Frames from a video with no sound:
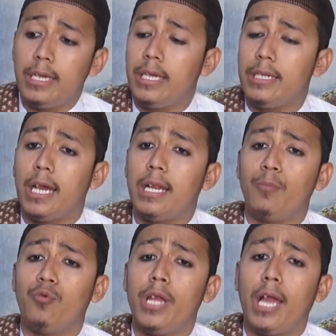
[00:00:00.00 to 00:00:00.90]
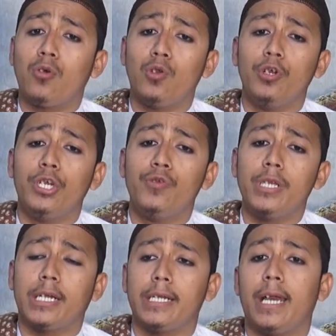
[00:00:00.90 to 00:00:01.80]
Ini adalah budakku dulu di
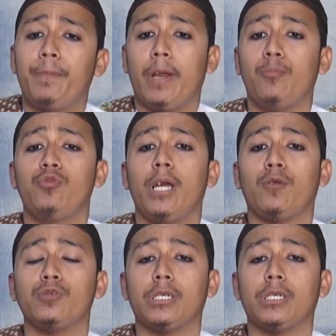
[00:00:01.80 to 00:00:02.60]
dunia. Kenapa budakku